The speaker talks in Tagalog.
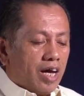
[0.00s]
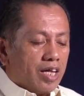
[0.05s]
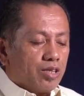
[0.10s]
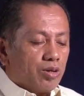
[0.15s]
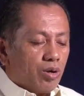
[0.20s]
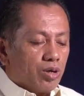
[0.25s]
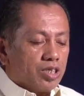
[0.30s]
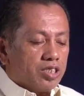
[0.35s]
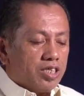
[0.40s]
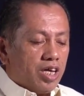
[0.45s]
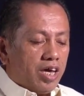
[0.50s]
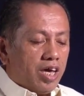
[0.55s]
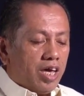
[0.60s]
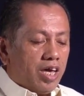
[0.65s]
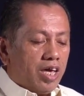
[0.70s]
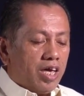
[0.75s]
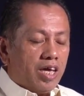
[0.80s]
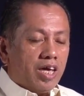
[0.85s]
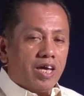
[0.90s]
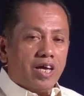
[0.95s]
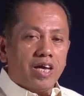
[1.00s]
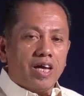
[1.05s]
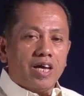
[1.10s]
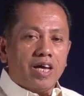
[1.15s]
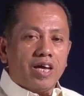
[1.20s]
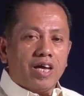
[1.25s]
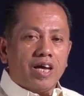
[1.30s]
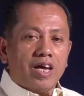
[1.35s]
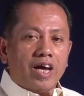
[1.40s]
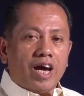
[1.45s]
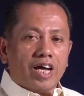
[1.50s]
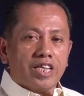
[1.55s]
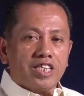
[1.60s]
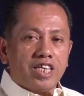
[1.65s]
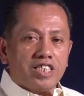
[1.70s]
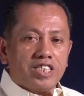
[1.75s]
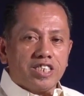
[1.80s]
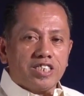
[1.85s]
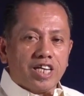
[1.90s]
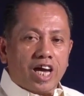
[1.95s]
14 at
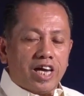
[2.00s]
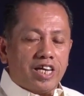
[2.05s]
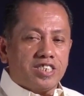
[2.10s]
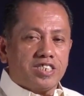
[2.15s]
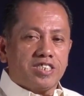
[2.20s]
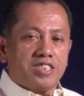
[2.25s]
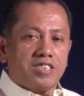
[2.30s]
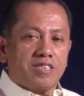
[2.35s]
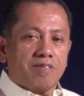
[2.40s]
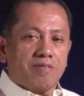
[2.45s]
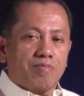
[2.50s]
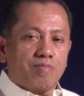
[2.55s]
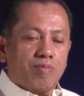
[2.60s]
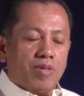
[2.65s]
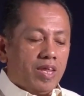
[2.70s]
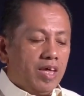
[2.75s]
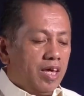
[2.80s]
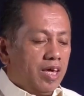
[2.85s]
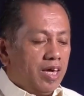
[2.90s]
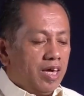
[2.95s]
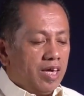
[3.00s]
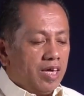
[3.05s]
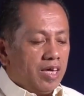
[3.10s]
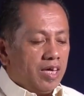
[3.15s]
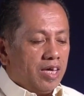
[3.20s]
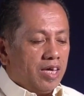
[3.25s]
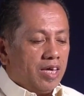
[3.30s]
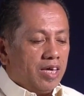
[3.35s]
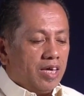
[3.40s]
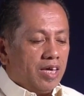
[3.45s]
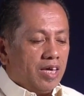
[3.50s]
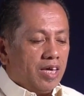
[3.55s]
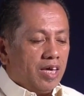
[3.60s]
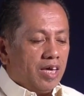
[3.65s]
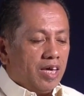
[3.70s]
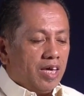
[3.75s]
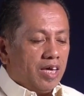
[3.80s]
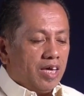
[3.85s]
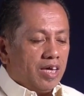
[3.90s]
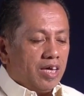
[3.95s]

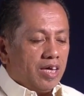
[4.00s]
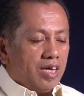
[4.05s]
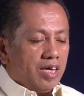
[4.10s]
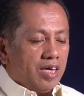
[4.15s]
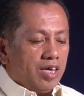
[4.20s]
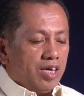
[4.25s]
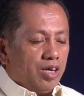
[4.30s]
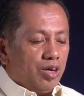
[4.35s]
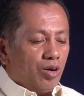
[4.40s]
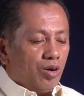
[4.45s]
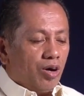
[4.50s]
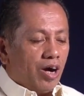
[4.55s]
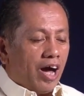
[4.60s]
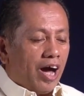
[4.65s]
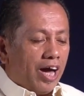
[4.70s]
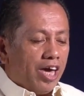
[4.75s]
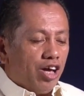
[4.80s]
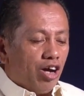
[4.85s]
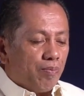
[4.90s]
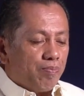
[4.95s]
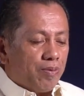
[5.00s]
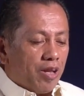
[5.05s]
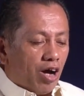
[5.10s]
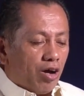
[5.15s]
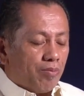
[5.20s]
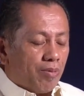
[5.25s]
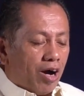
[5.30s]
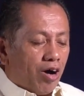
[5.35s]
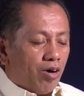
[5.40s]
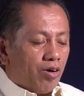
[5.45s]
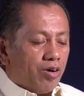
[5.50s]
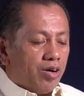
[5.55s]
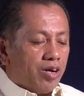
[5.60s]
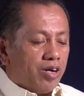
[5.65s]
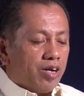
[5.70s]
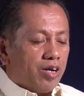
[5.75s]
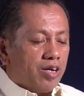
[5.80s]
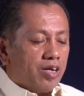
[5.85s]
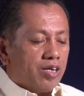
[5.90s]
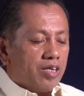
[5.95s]
16. Yung hayop na
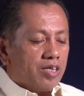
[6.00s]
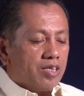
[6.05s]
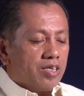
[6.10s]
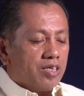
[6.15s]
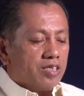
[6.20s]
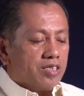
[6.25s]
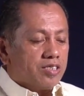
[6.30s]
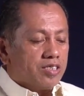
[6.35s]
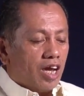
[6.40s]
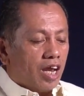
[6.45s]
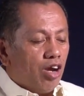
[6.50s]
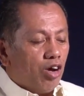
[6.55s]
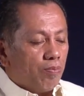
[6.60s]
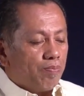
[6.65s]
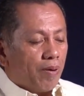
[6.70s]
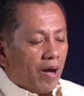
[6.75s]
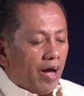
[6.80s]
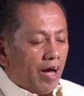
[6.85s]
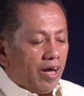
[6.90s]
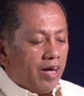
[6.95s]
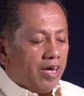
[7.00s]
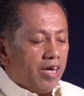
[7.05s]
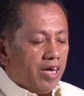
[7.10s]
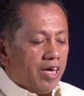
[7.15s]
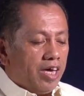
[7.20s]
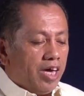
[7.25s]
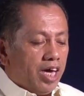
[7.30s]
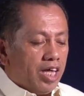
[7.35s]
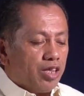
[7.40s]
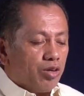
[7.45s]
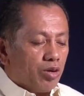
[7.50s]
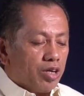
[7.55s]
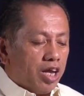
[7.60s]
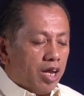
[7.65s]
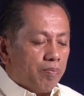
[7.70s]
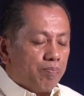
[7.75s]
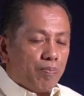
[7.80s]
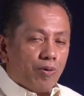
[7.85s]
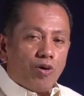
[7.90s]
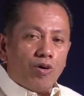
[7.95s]
umaon sa lupa, ito
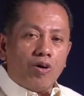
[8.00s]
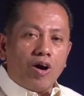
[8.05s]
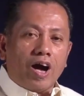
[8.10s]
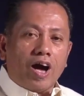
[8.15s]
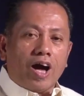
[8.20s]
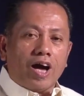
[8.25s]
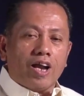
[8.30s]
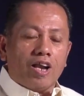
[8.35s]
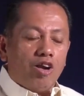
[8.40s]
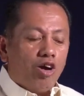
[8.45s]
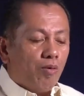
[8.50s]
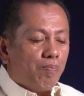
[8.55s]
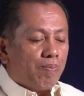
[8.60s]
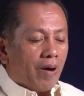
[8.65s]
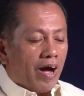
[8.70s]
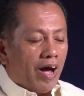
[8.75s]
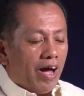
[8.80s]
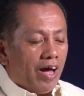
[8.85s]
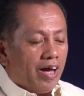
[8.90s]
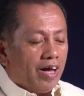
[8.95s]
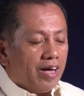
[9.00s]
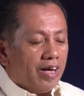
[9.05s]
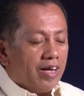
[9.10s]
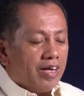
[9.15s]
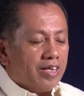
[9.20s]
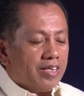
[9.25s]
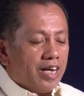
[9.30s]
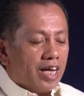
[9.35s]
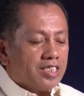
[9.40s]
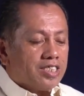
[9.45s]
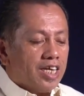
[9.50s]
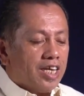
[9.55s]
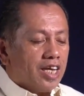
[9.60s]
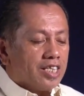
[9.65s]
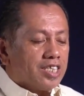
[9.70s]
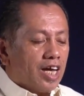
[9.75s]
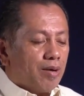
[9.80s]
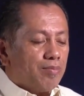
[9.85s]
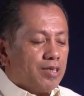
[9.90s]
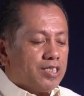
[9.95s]
rin po ang lupa na
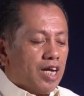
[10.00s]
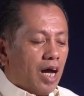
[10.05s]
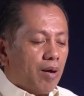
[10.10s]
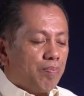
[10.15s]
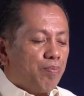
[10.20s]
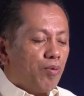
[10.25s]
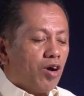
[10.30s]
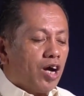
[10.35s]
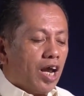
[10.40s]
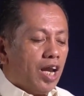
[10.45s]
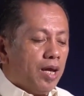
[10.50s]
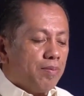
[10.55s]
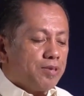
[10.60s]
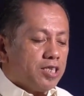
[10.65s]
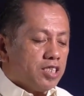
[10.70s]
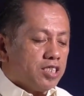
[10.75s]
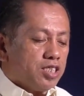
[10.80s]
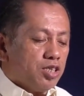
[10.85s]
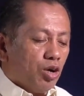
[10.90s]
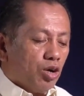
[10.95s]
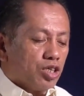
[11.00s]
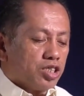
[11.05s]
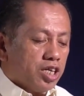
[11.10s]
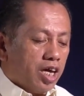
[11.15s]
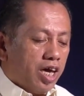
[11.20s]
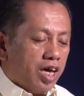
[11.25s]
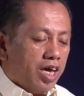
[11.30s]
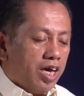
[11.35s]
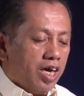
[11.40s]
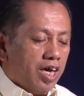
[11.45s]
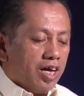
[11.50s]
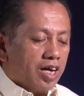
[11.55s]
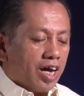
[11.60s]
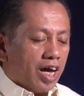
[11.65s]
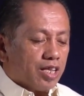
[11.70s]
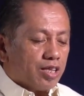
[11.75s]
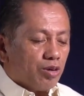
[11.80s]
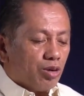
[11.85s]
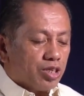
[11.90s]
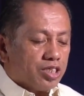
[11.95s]
sinasabi sa Apokalipsis 12,
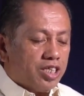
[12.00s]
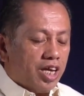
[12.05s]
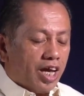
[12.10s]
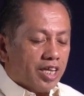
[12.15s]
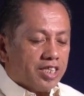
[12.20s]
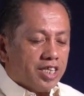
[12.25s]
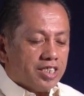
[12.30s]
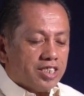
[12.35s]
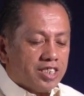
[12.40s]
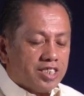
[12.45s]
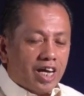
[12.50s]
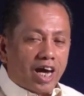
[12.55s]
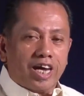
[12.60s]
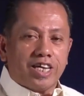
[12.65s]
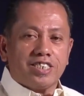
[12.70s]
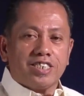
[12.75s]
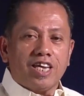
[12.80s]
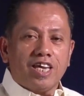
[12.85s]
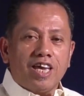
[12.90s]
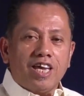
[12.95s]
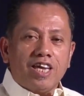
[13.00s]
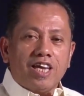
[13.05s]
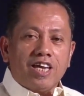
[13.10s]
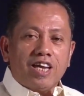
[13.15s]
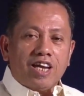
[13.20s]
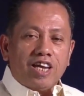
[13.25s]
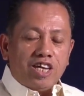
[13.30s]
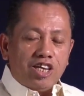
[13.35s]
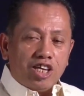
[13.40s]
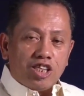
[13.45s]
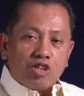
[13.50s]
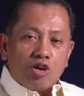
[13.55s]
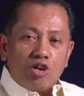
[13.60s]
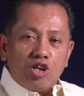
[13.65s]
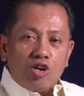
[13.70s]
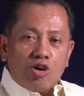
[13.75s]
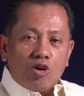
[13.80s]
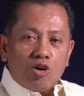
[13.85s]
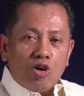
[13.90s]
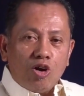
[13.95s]
14 at 16. Ito
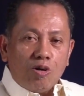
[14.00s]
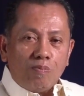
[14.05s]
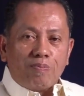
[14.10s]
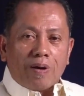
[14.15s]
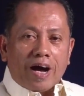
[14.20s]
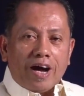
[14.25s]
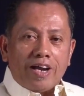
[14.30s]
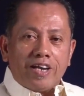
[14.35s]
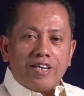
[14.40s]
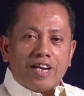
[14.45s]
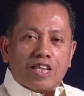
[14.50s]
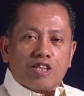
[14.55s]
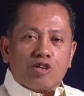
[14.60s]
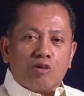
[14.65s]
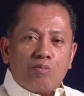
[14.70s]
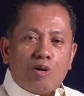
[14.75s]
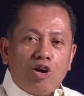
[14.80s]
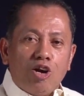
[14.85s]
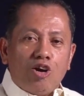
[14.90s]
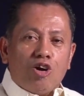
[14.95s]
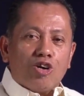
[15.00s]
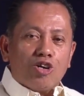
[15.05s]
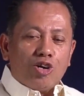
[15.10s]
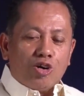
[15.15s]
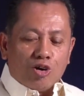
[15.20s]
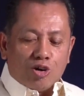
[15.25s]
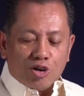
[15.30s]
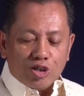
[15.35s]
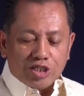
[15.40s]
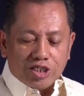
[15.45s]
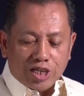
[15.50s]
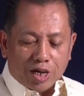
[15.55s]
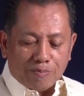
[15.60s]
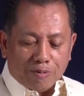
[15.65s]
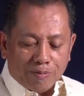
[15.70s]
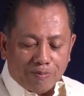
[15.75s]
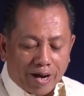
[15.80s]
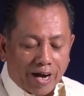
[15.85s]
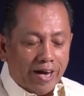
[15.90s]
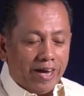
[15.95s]
yung lupa na tumulong doon sa
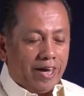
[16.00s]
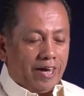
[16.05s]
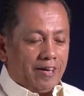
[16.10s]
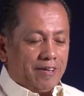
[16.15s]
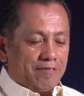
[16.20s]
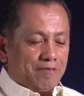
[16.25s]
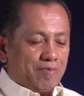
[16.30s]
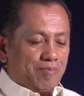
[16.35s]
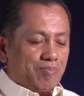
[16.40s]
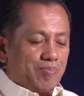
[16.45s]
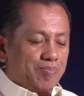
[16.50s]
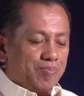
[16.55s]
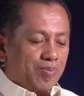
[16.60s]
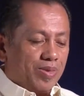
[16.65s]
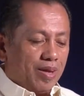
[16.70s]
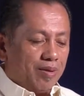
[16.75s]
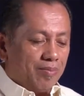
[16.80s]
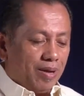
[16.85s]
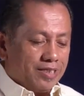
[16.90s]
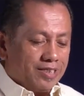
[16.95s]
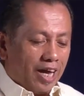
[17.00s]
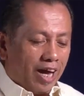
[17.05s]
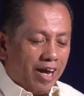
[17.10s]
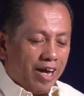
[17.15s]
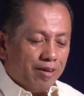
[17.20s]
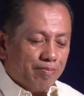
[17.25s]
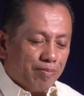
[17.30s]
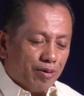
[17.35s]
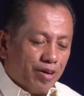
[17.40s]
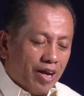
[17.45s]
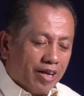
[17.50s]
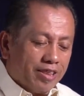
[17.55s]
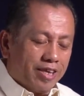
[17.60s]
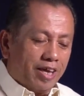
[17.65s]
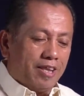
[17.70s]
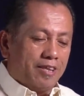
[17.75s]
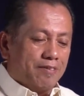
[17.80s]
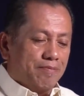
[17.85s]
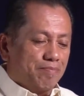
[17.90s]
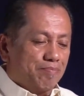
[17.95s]
babae. Basahin po
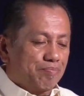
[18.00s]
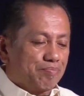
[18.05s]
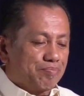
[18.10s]
natin.